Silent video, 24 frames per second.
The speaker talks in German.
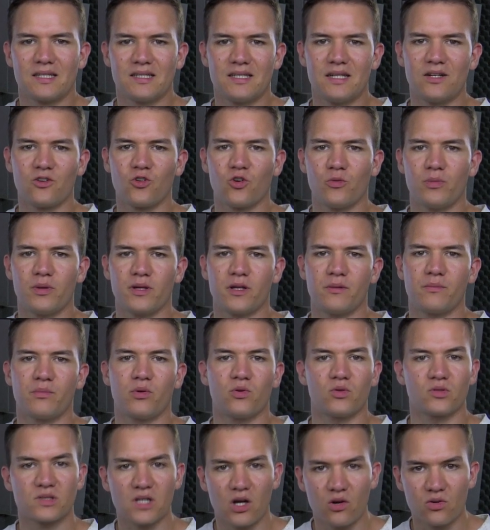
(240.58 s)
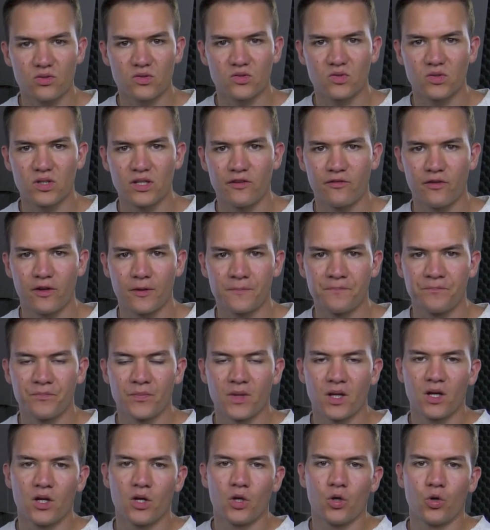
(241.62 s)
Zielgruppe den Post auszuliefern.
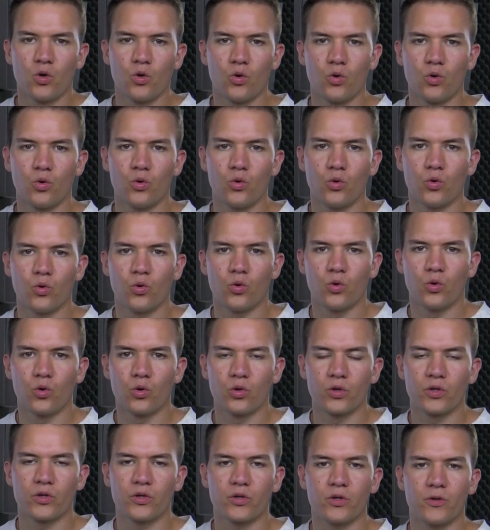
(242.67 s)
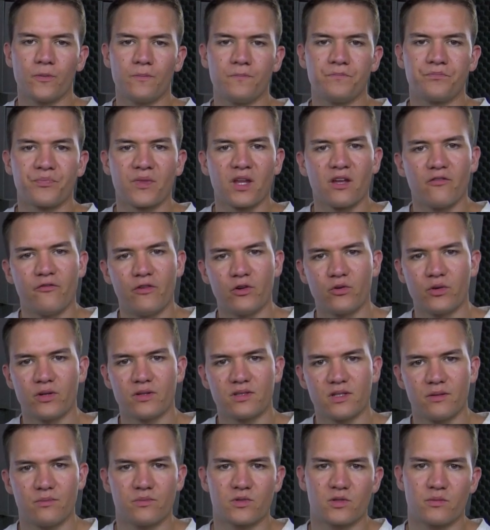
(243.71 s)
Und ähm, wenn du
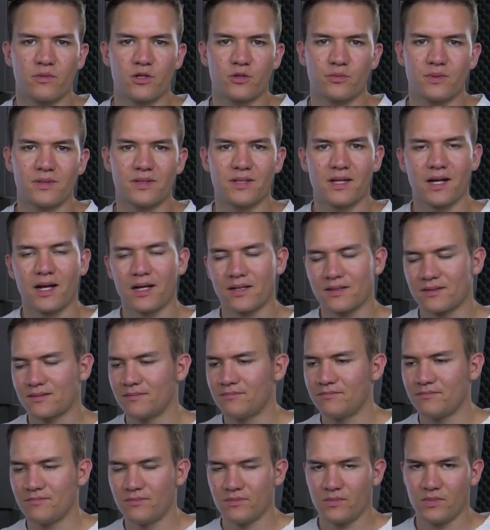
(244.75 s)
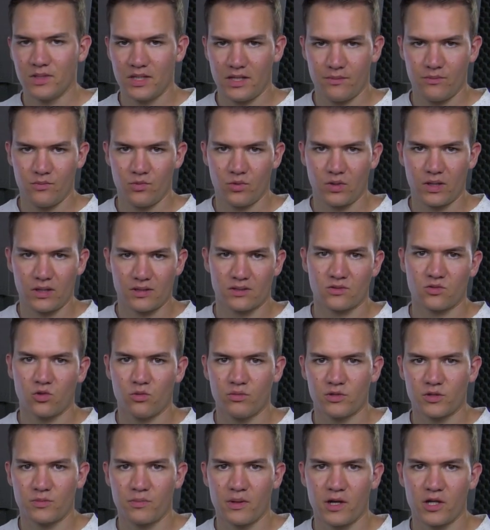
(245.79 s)
jetzt eben zum Beispiel sagst, eben nur ganz
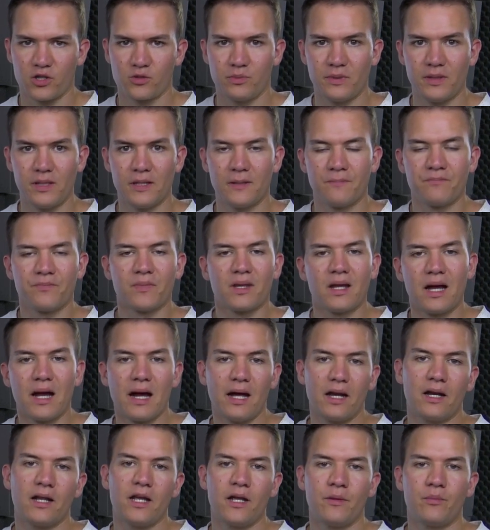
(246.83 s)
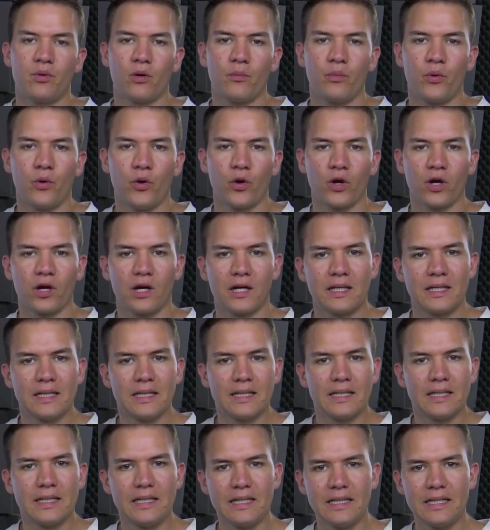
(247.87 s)
grobes Beispiel, alle Hip-Hop-Hörer
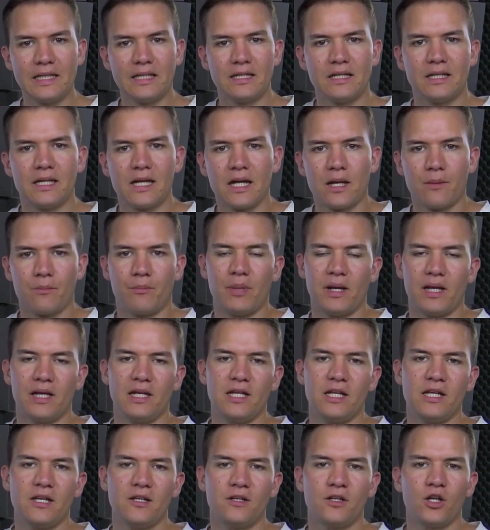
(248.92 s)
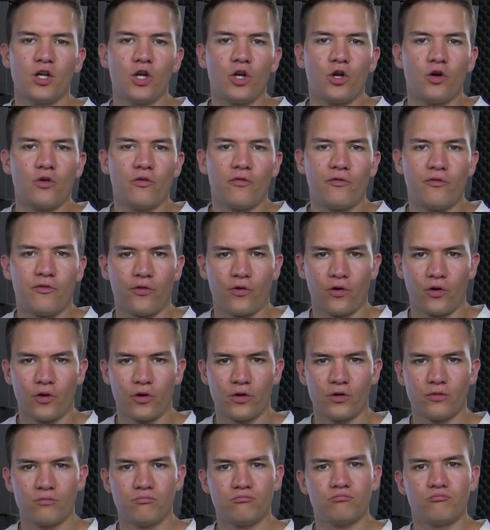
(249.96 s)
in Berlin
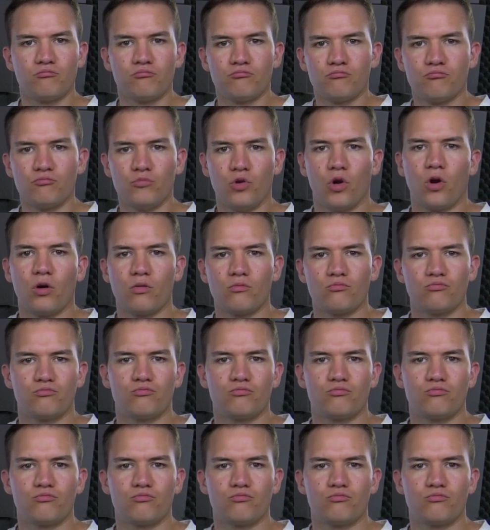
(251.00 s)
von ja,